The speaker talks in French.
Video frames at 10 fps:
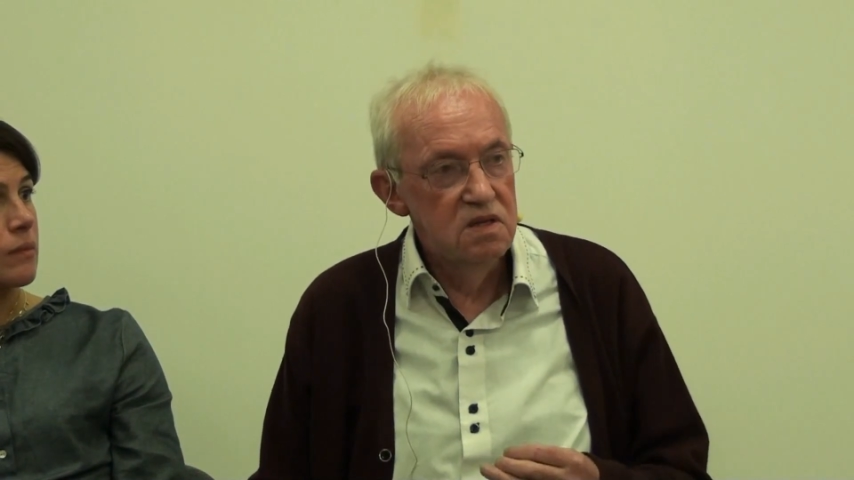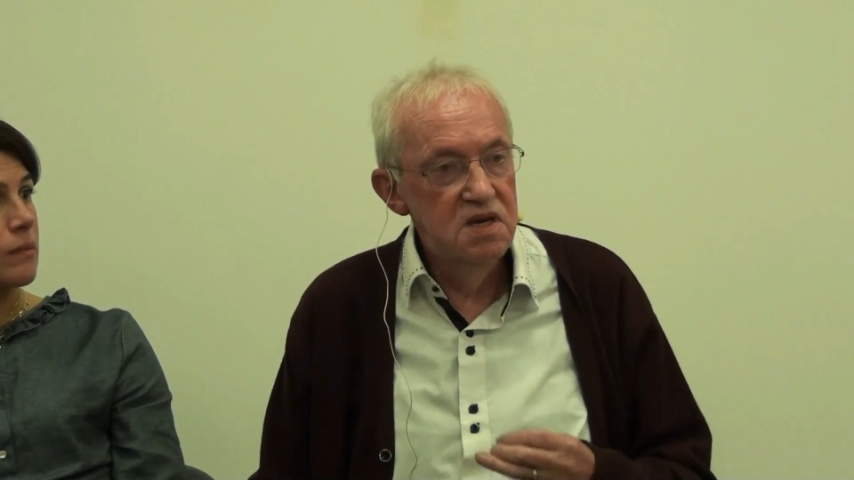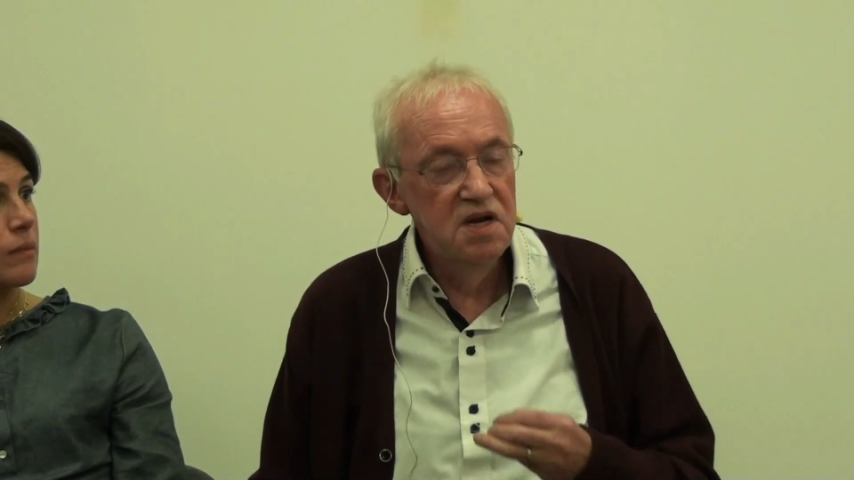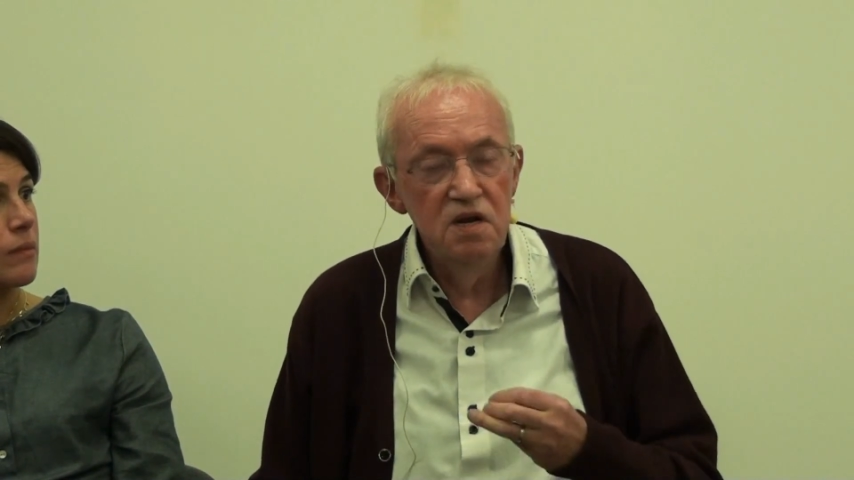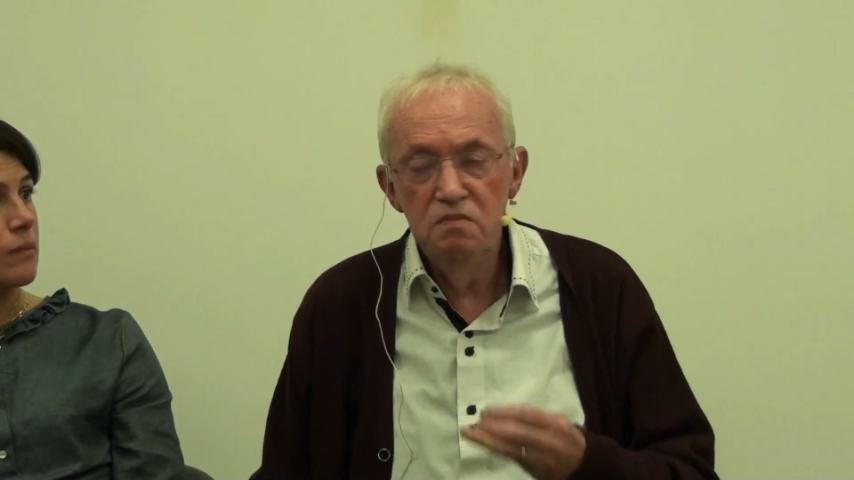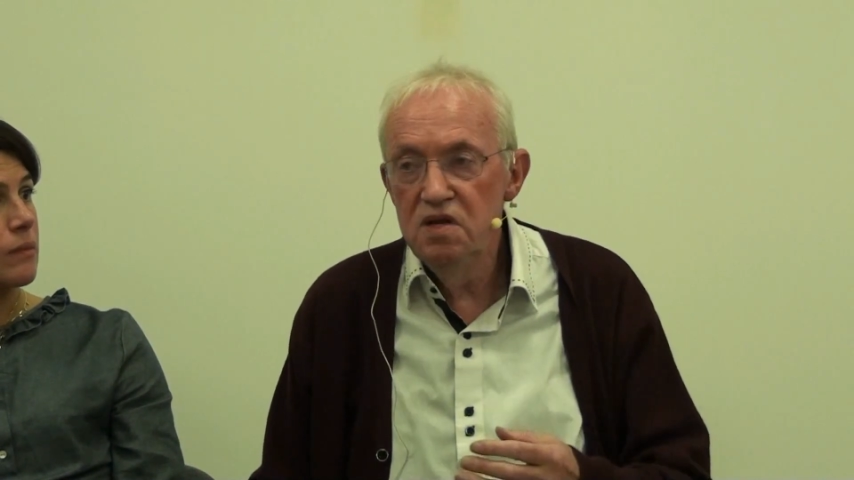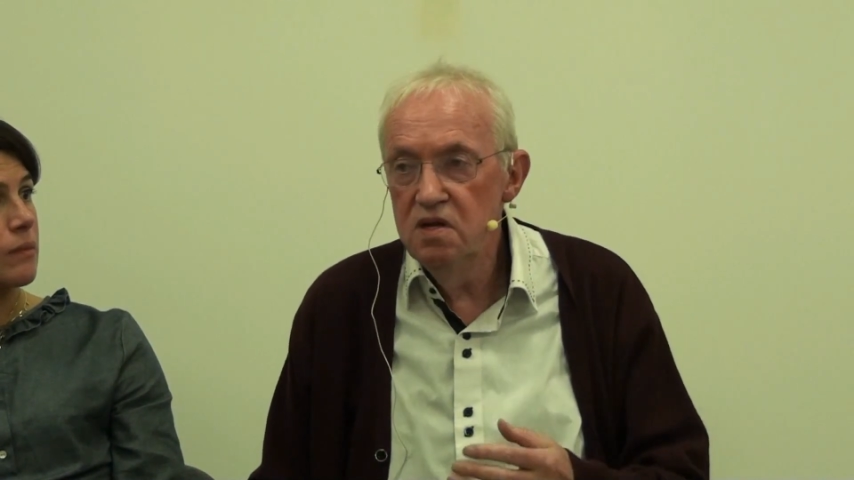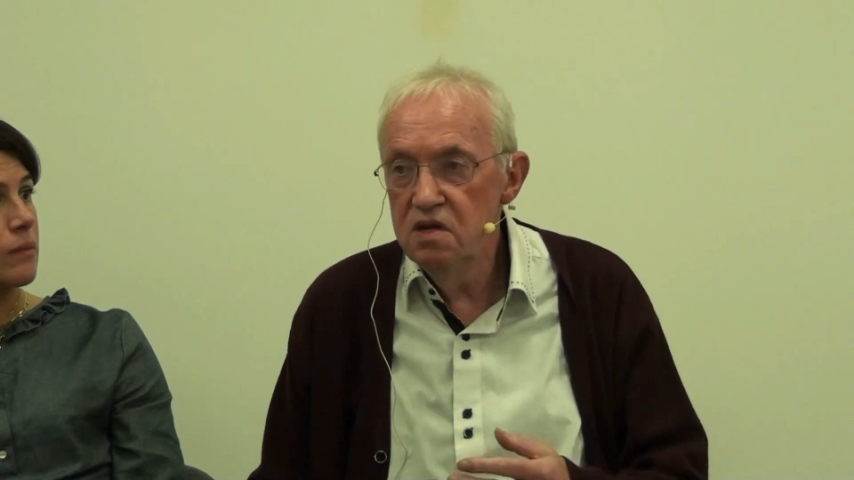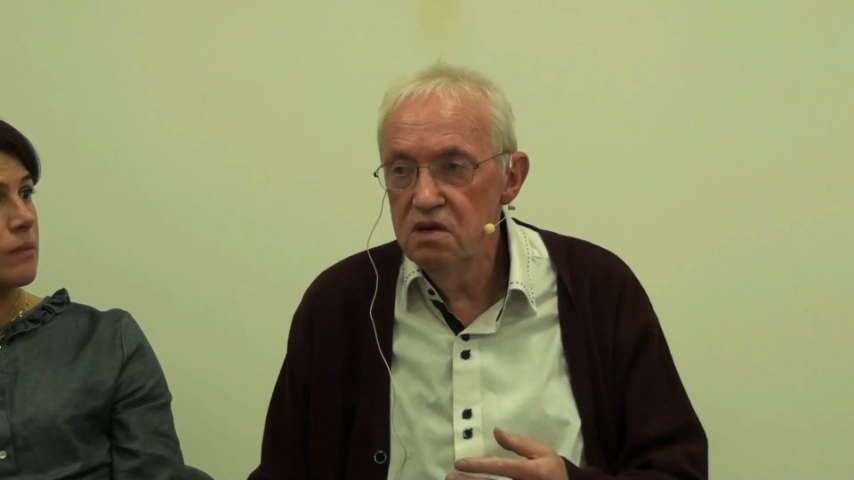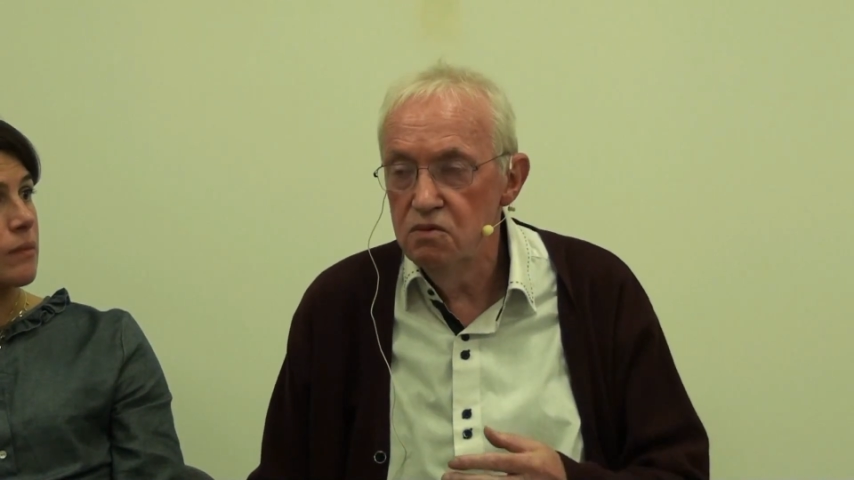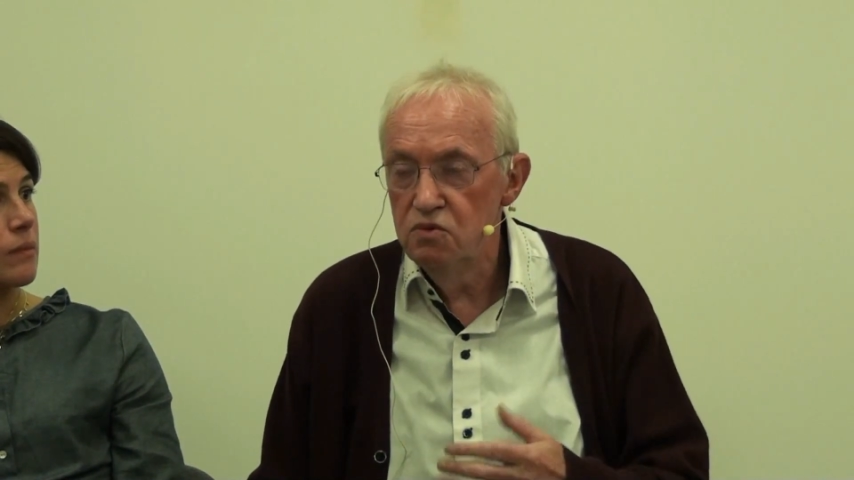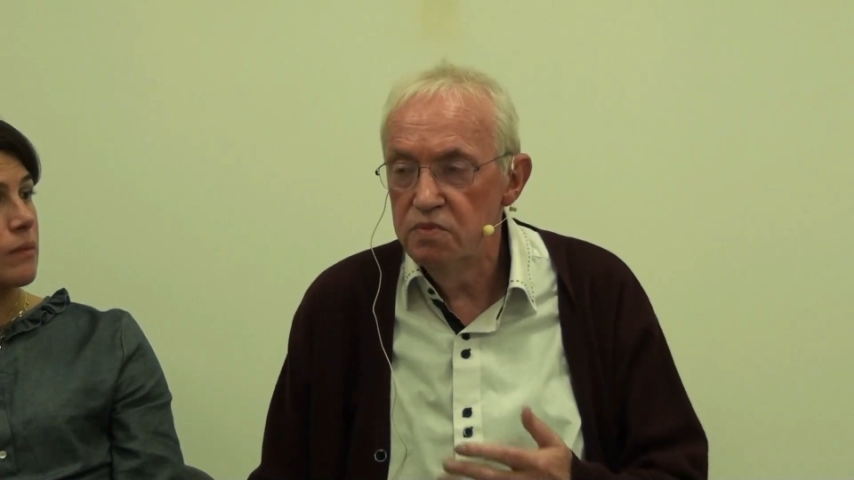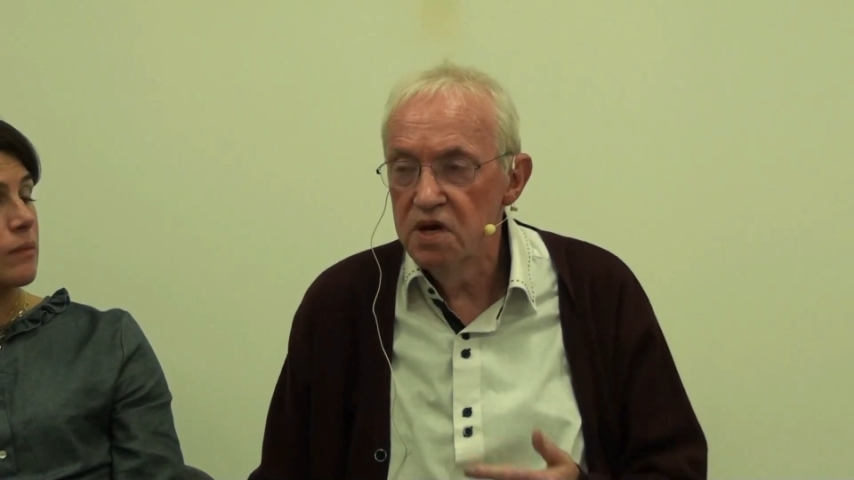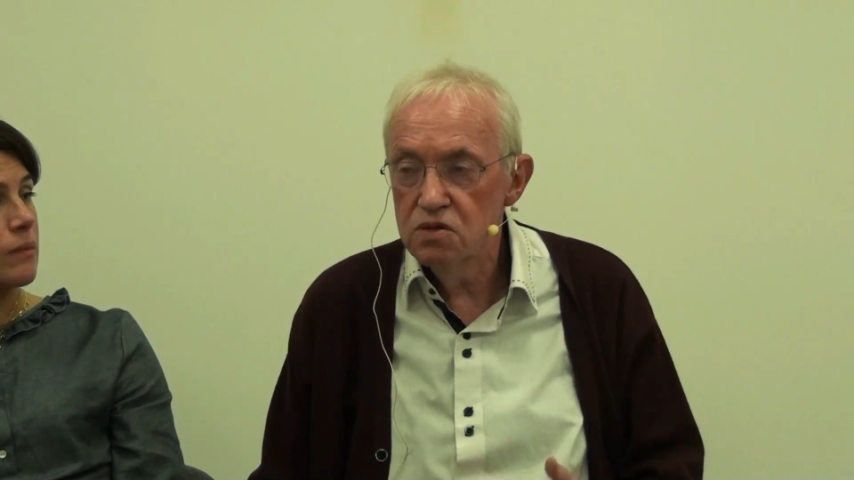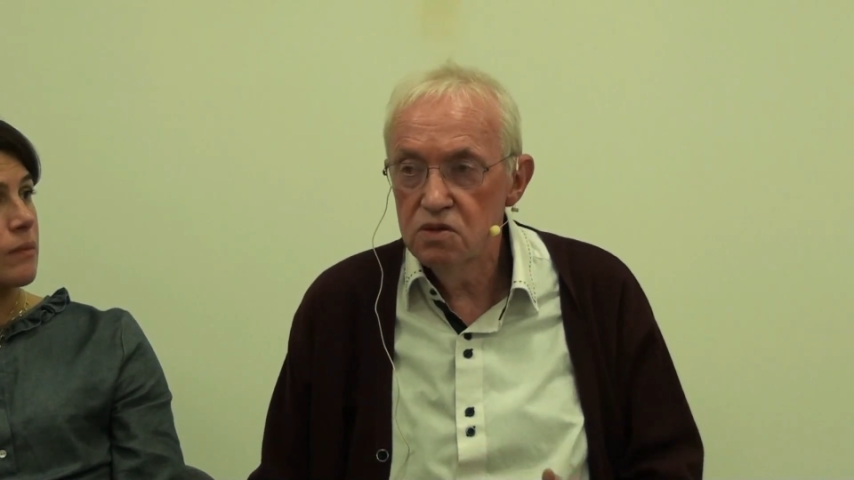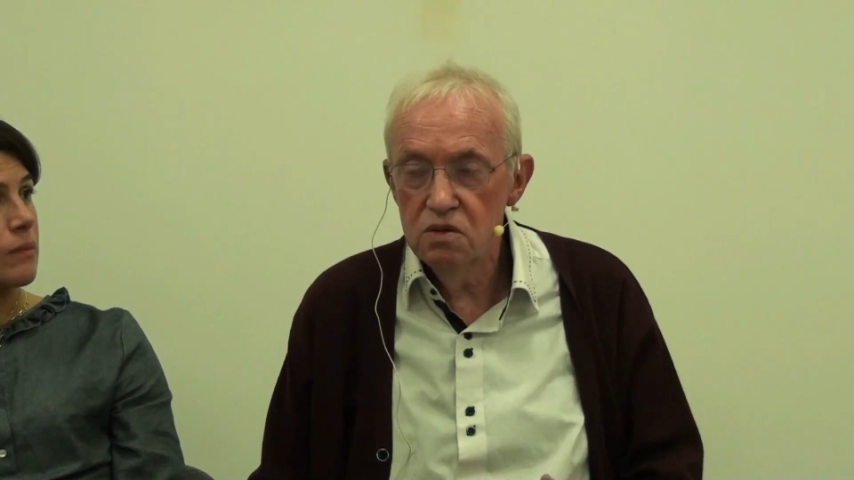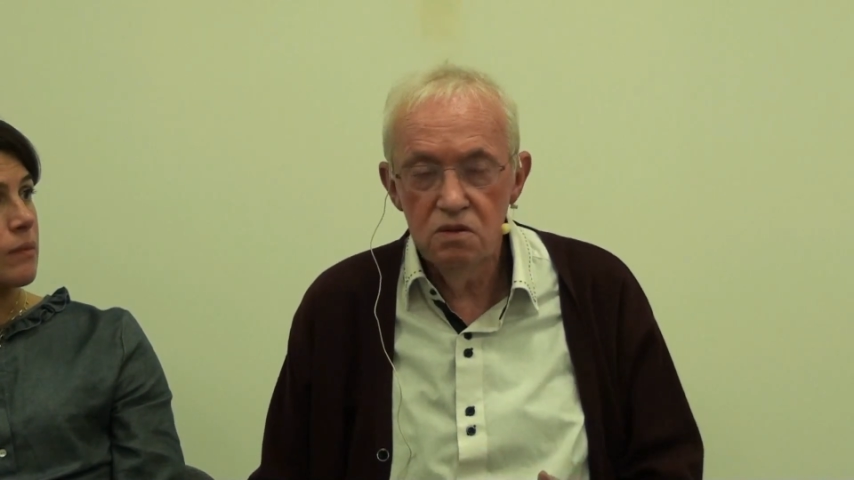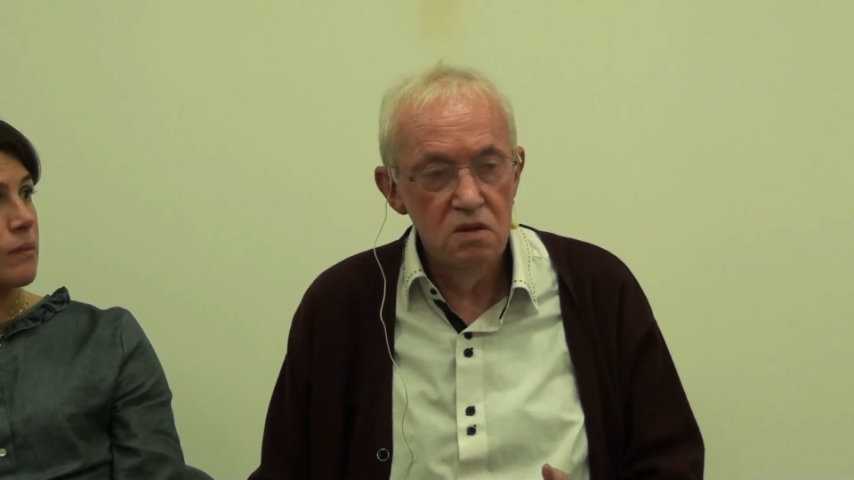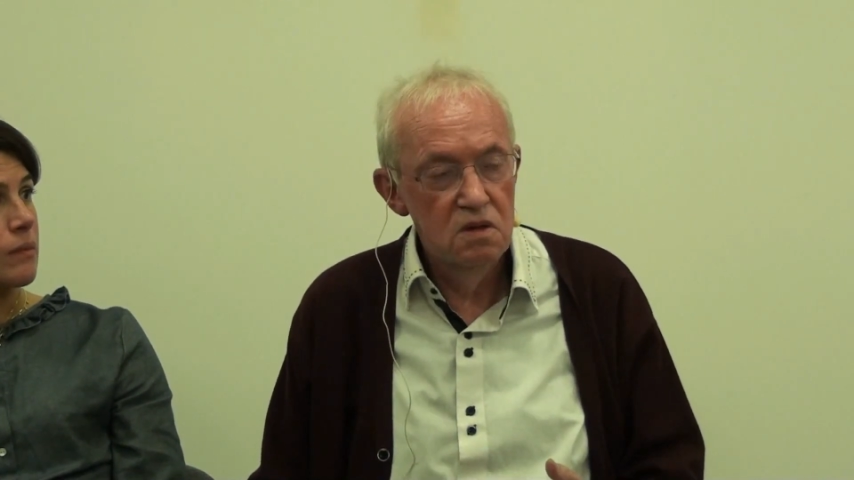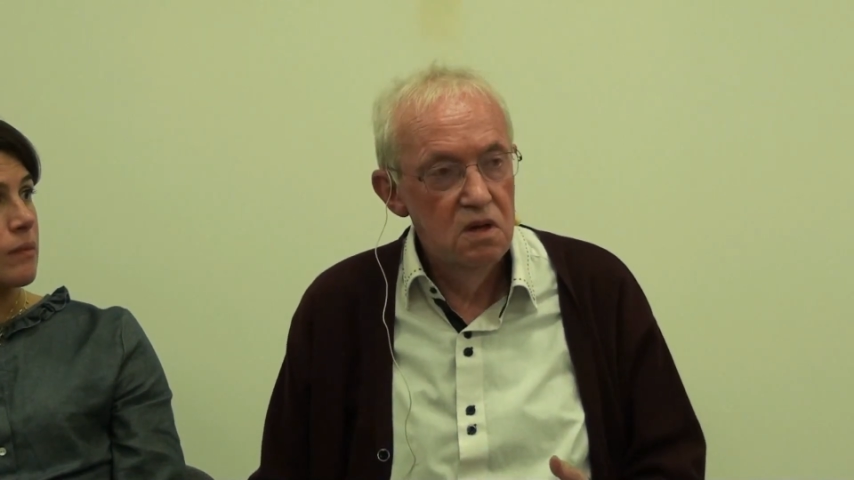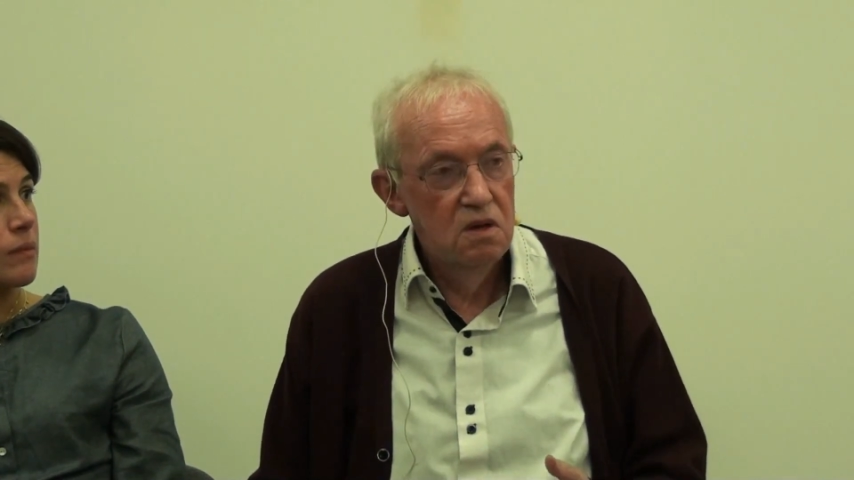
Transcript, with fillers: d'éliminer une personne